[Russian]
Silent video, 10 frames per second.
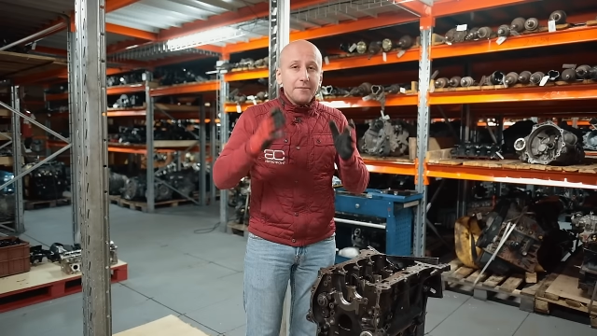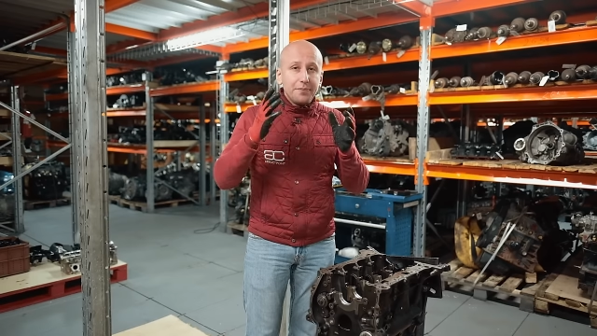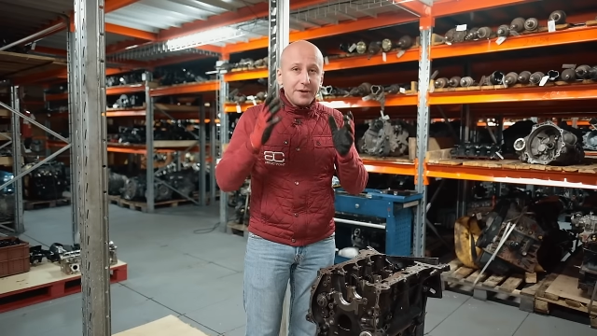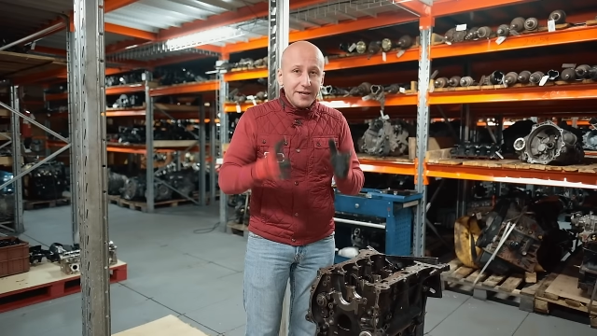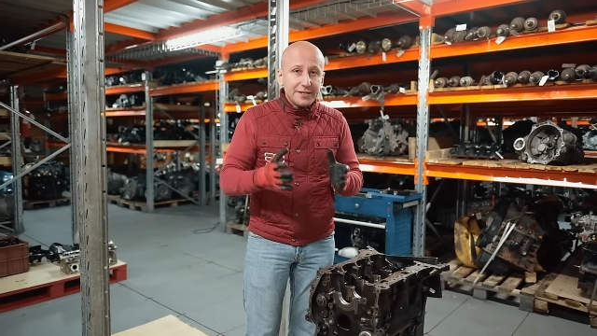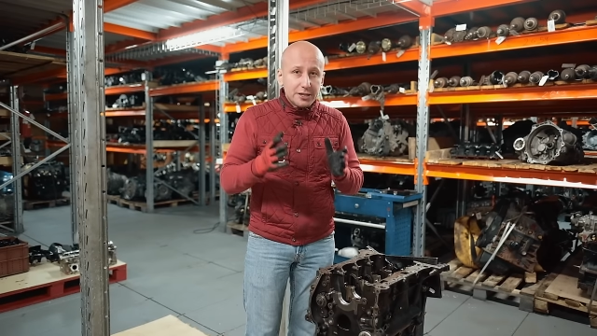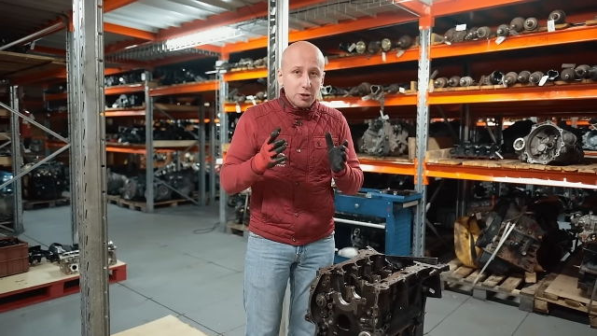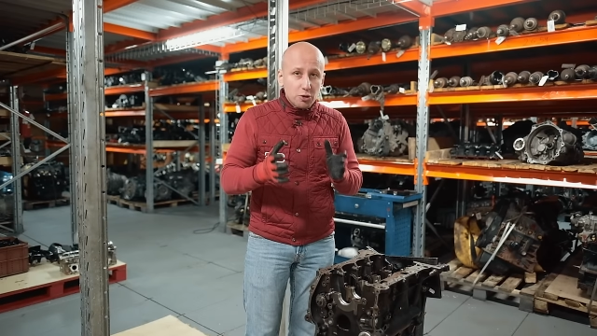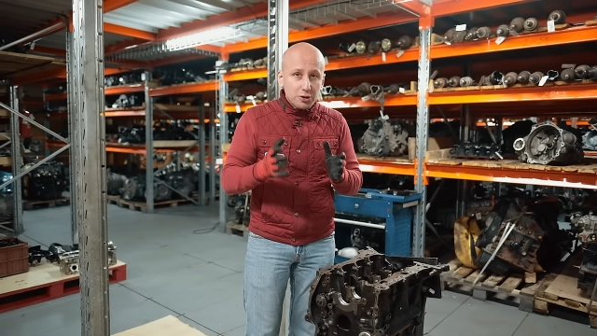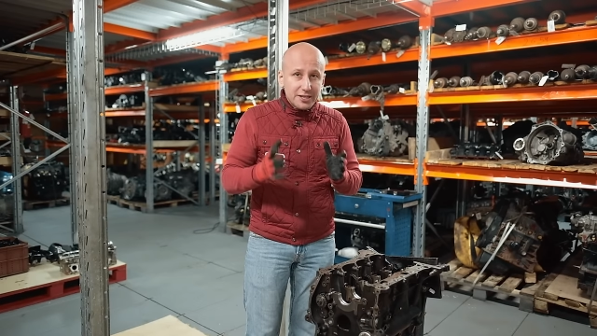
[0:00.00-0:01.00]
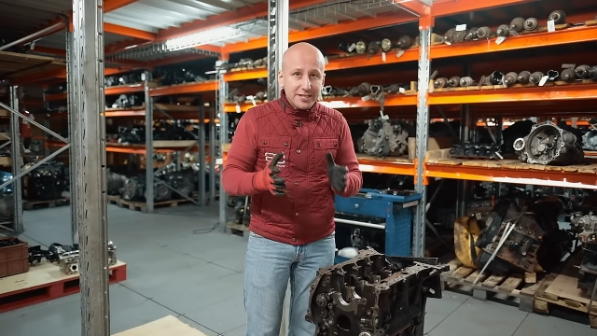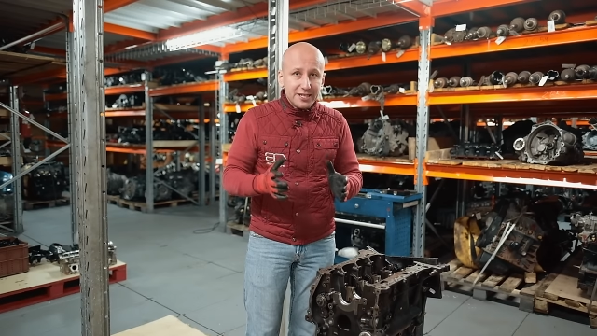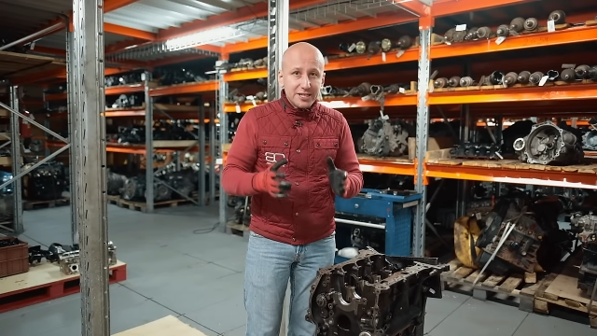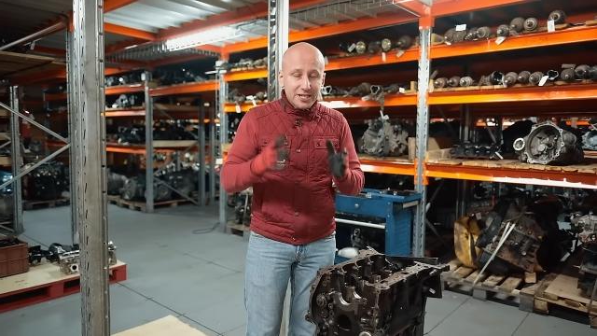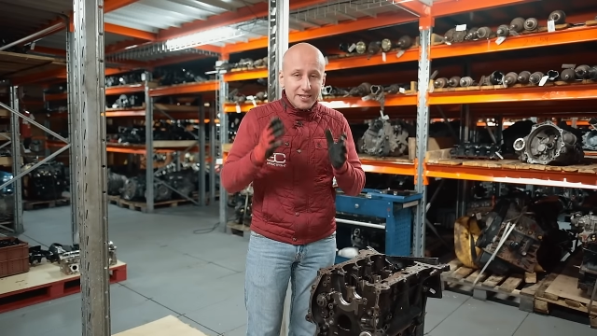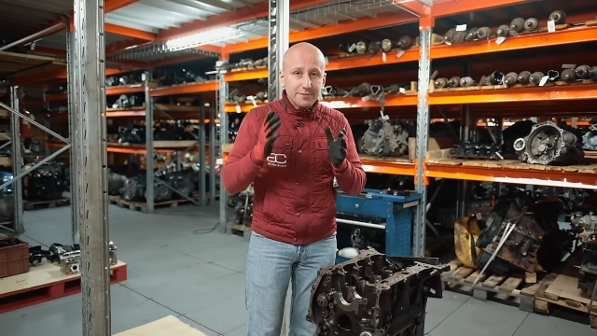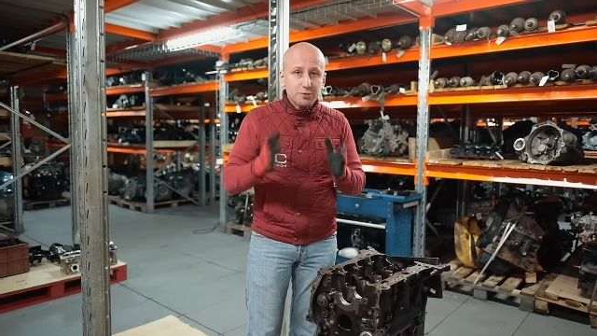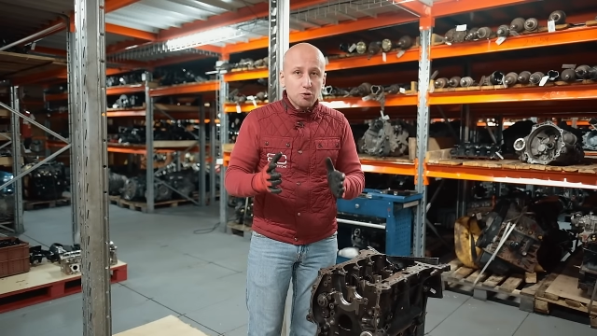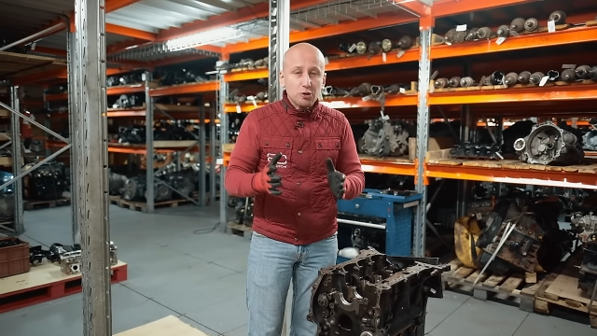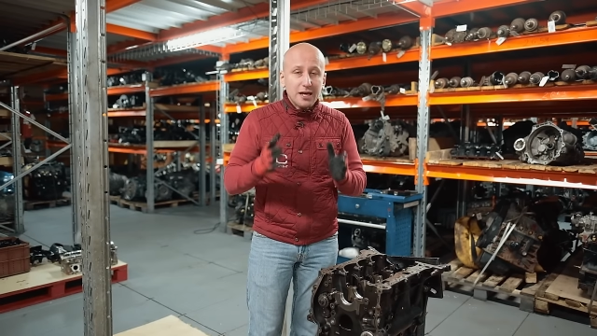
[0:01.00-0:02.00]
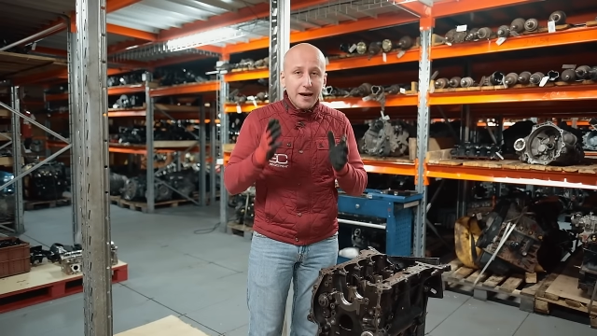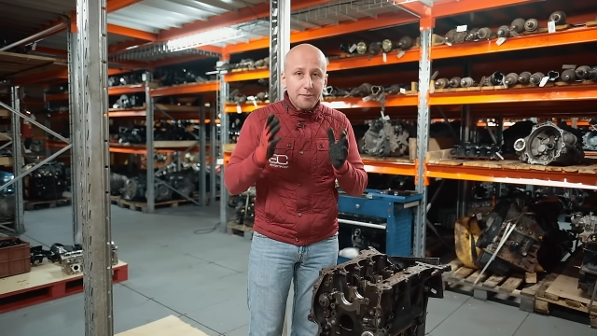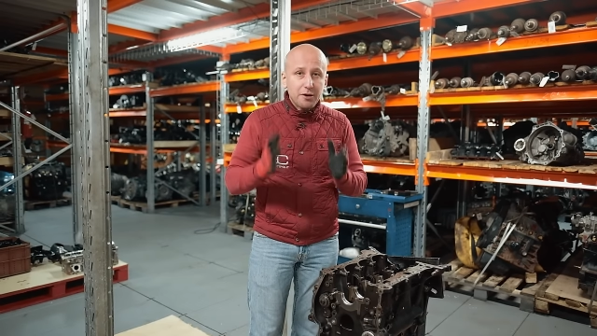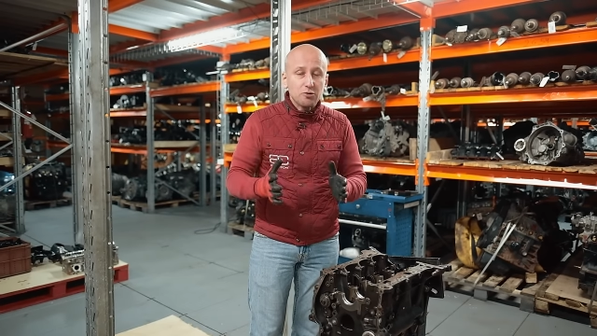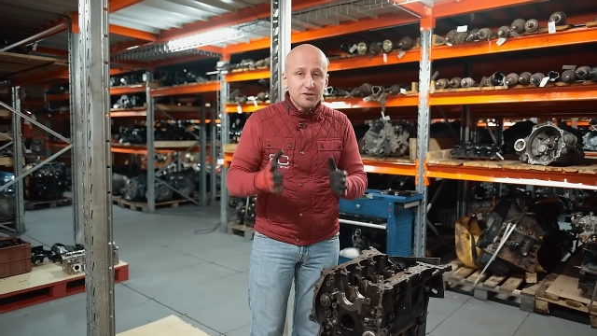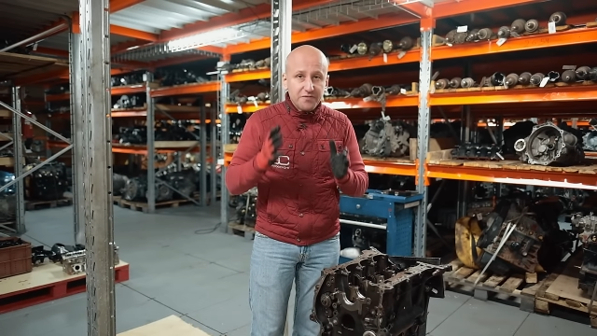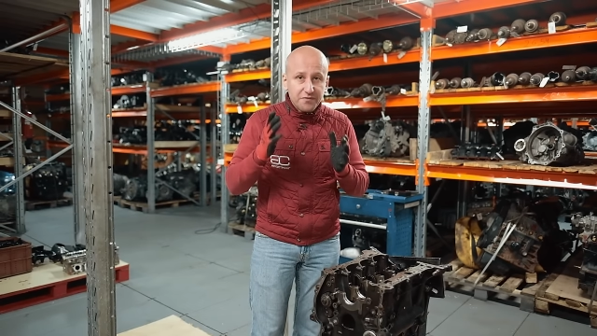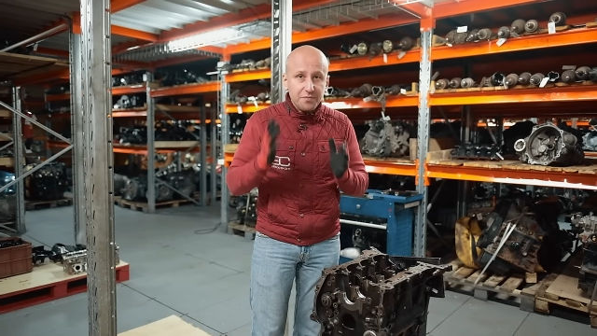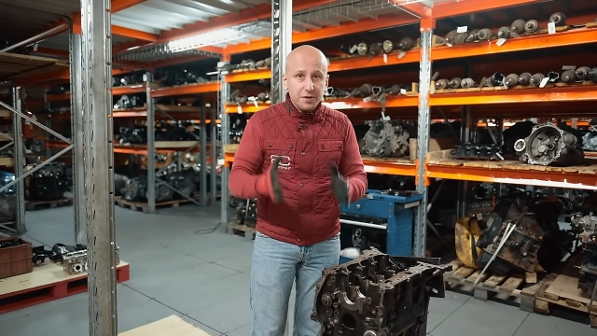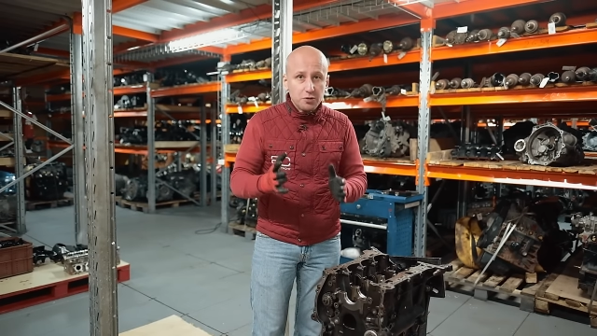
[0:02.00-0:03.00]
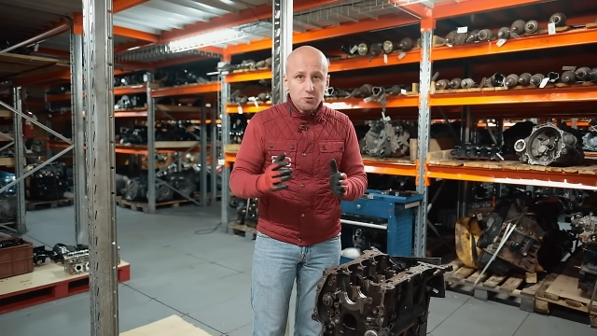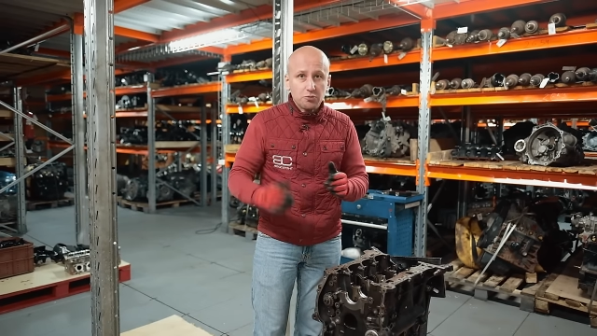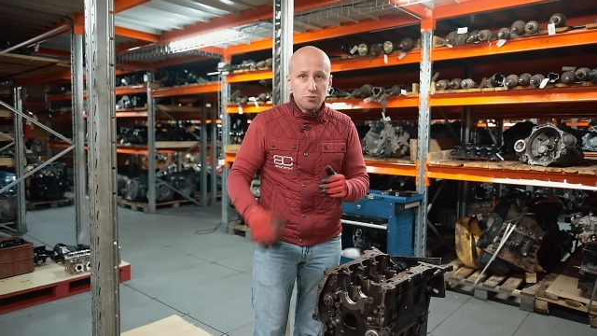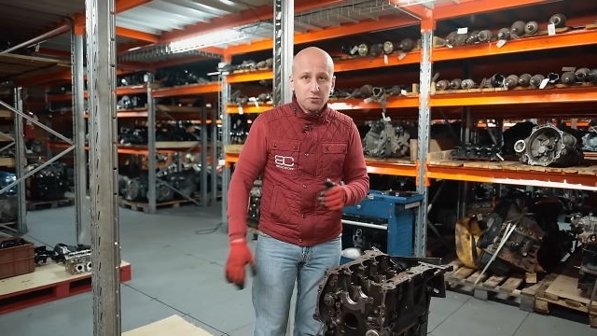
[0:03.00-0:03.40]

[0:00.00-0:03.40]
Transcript: при 3700 оборотов в минуту.